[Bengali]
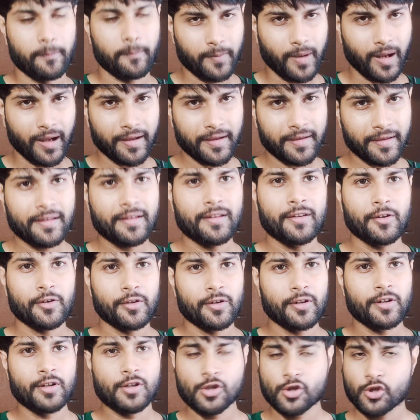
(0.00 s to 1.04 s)
বাই
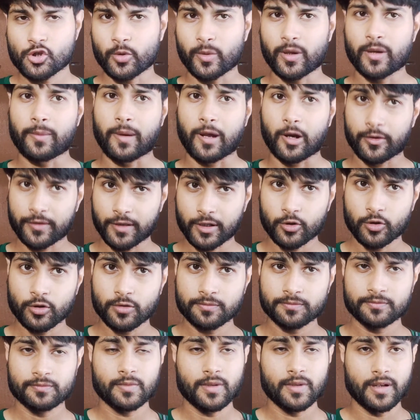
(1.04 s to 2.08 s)
সবাই ভালো থেকো
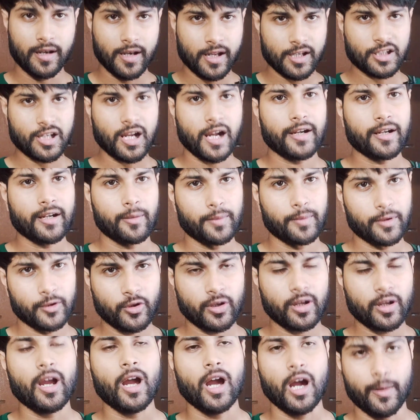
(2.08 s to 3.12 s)
নেক্সট আরেকটা ভিডিওয়
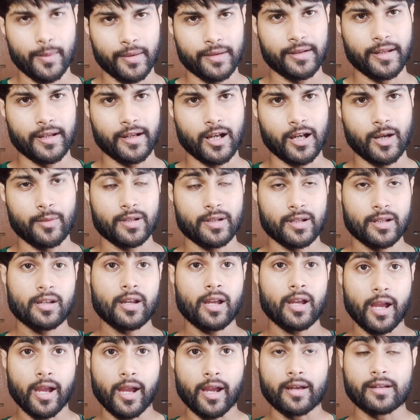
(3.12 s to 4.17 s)
আবার দেখাবে
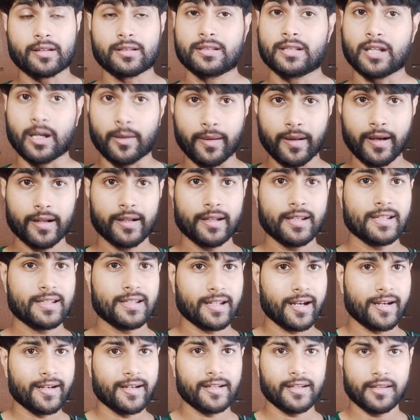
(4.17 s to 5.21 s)
হ্যাঁ যাওয়ার আগে
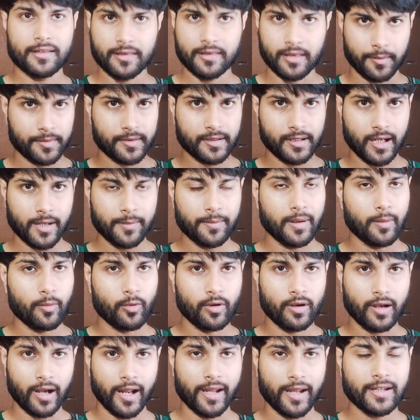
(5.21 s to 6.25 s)
চ্যানেলটিকে সাবস্ক্রাইব এবং
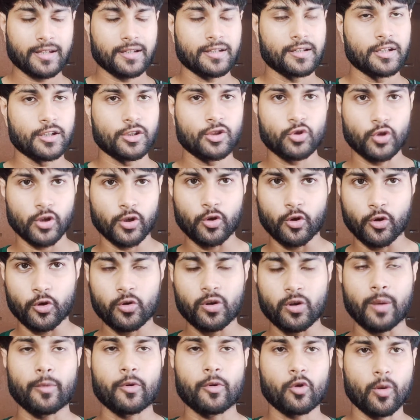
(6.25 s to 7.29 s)
লাইক নিশ্চয়ই করো
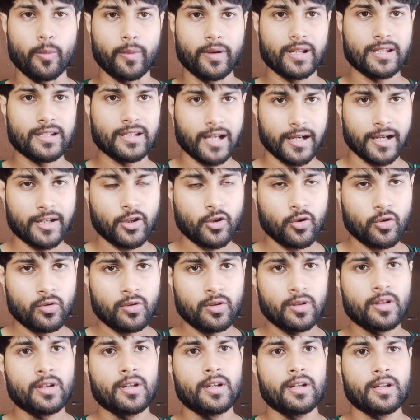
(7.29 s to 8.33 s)
এবং কমেন্টে জানিও
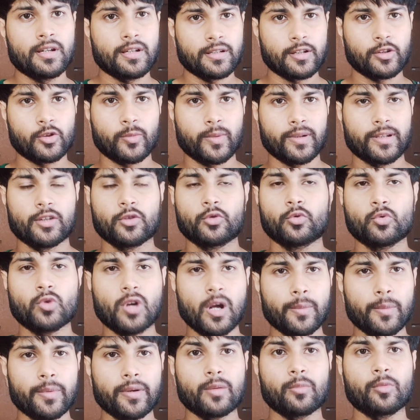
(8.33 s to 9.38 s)
যে তোমাদের দুটো
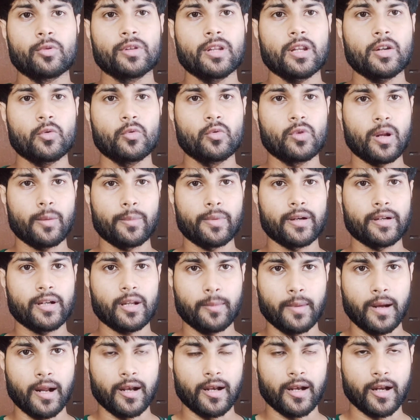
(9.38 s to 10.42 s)
আপডেটের মধ্যে কোন আপডেটটা
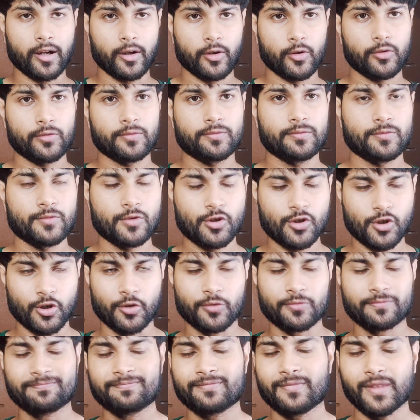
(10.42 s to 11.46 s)
ভালো লাগলো চলো
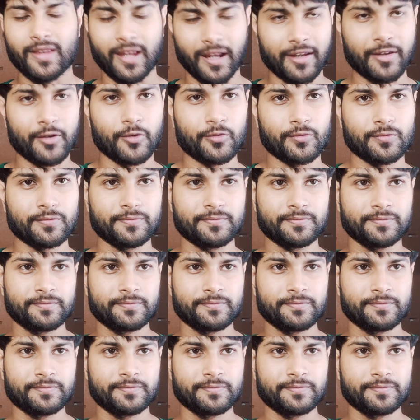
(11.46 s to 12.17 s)
থ্যাংক ইউ